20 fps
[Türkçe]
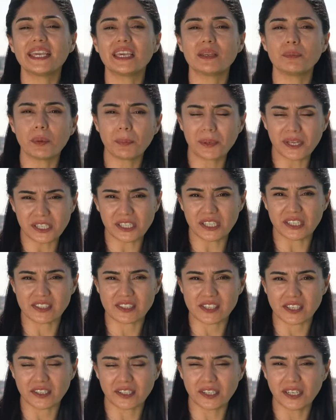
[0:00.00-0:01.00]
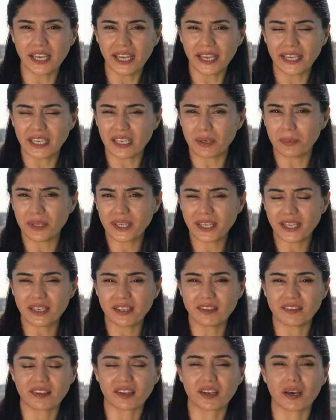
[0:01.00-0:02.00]
21 Nisan'ı
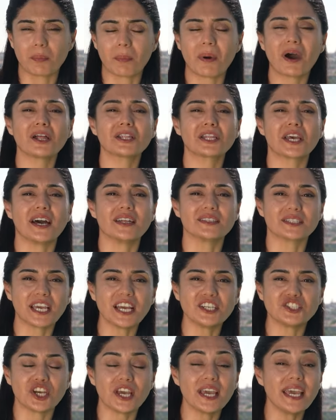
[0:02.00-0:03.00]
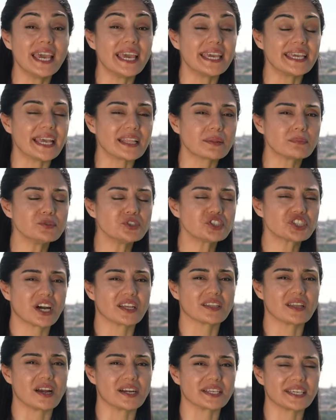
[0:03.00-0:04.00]
22 Nisan'a bağlayan gece 70
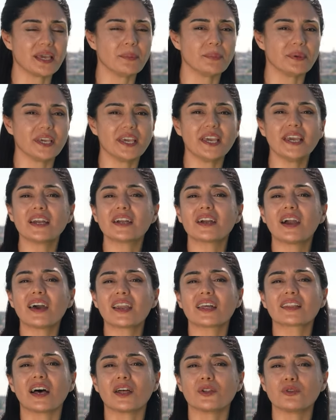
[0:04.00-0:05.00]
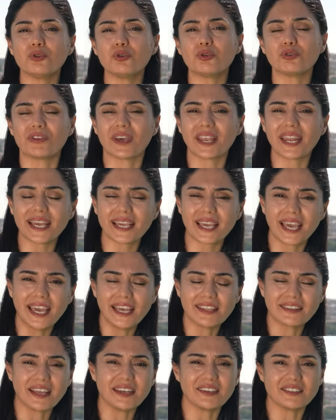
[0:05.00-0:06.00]
kadar gemiyi karadan yürüterek
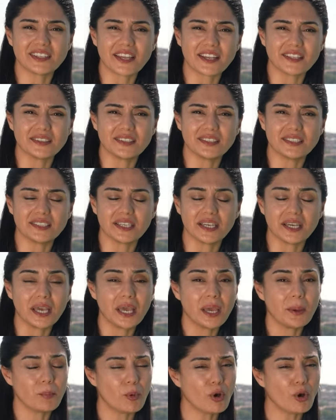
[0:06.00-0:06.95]
denize indirdi.